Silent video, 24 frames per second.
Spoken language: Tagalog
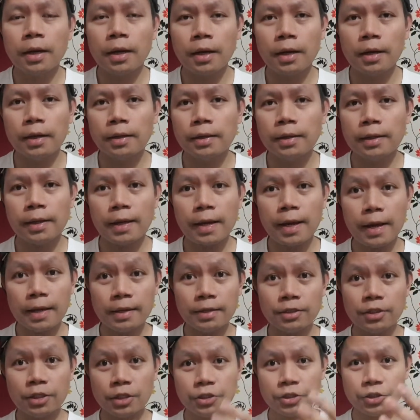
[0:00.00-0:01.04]
uh,
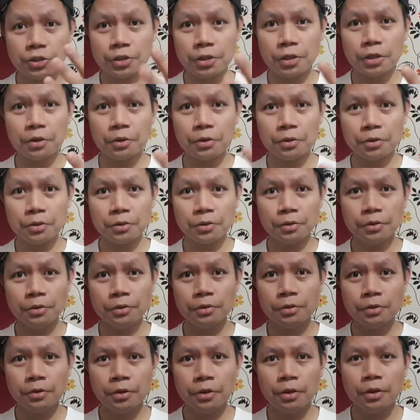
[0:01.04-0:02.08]
nag-hand gesture ako,
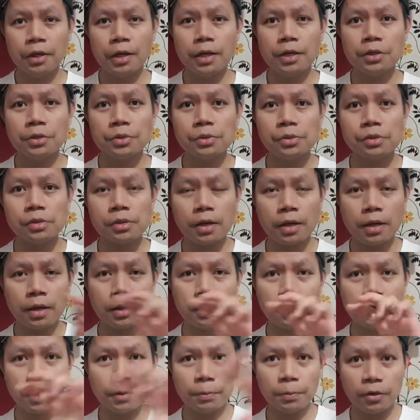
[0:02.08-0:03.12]
or I use
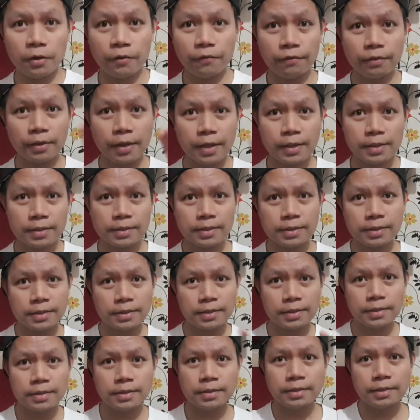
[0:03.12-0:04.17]
a couple of
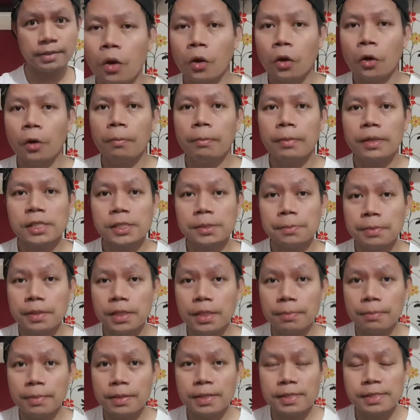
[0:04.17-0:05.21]
texts, or mas
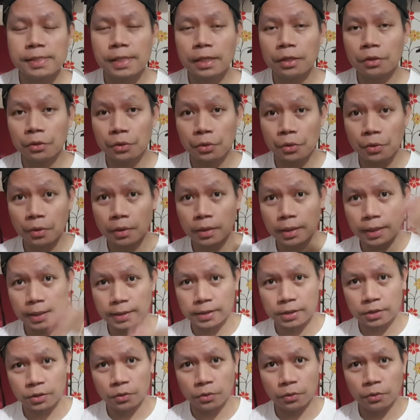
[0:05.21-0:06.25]
pinibilisan ko yung cut
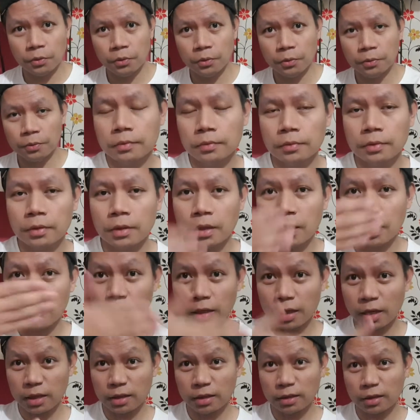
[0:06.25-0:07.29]
ko.
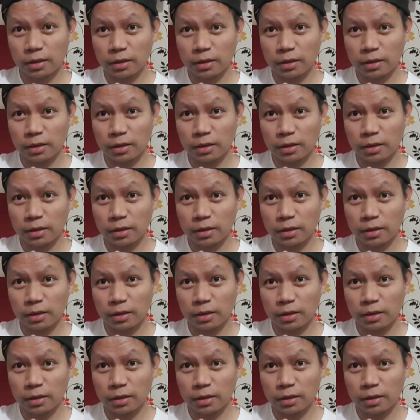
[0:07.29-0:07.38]
Cut.